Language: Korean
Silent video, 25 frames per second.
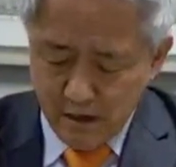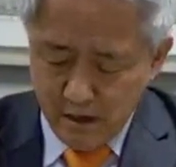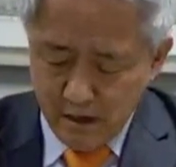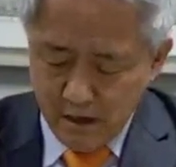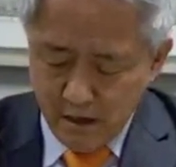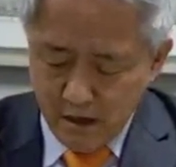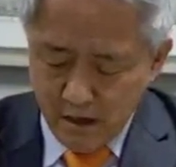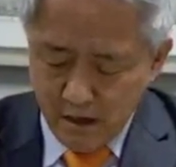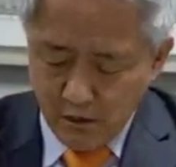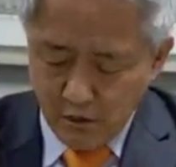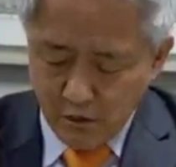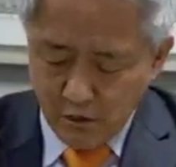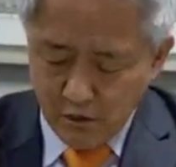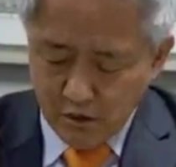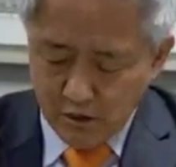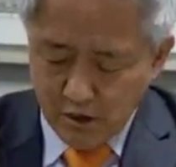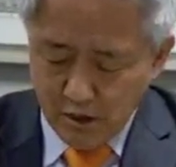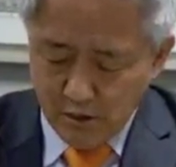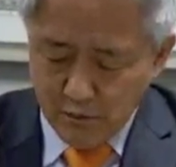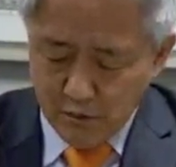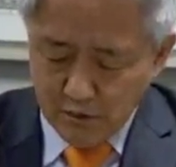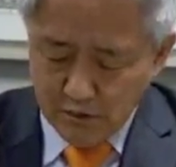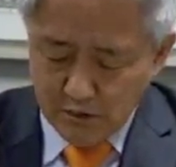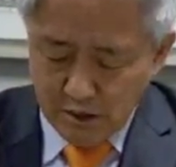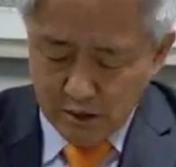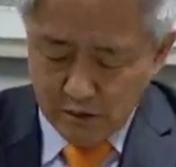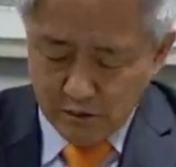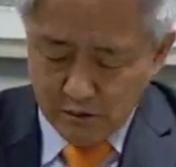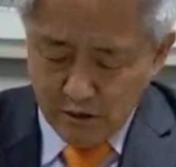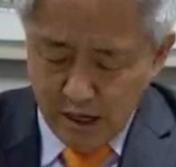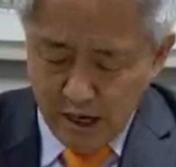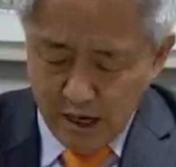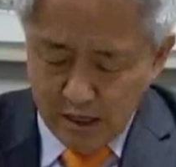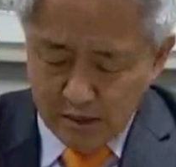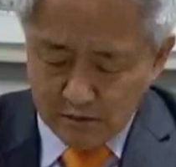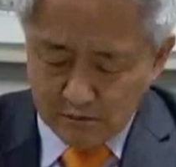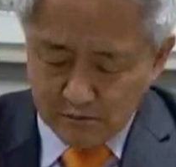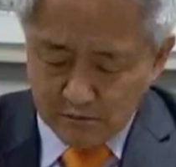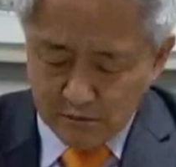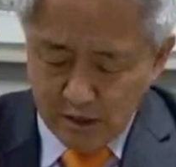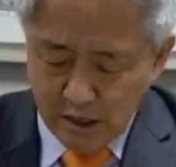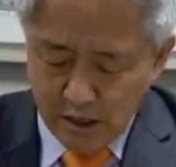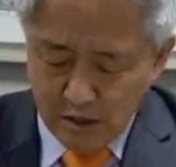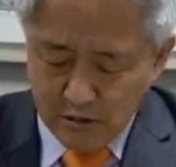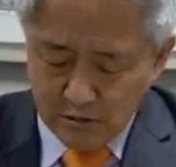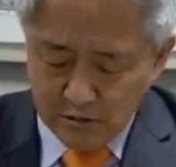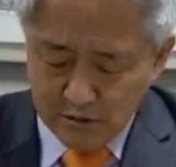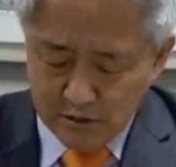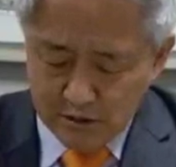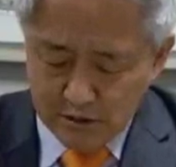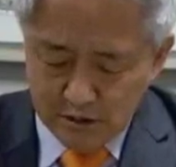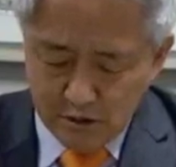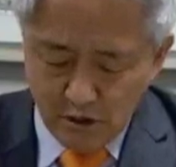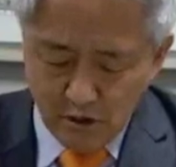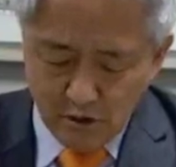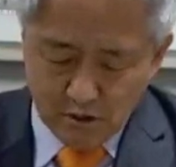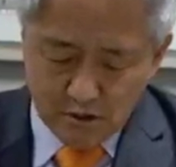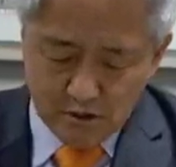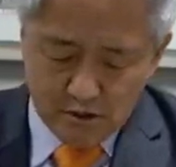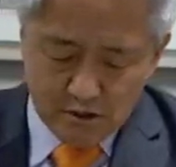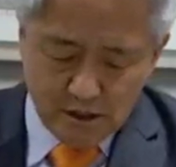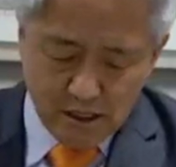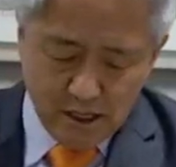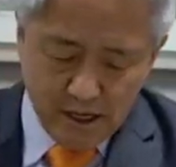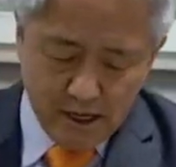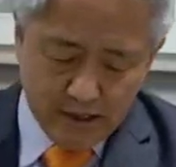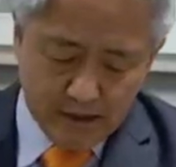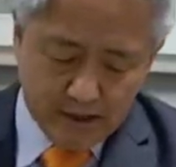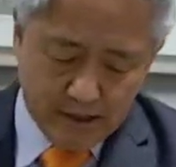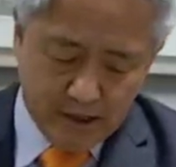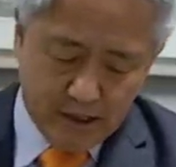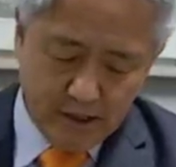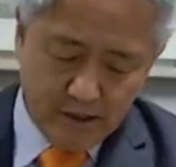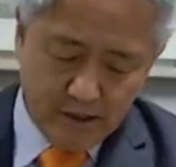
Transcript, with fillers: 액골대 부자로 아름다운 성체 하나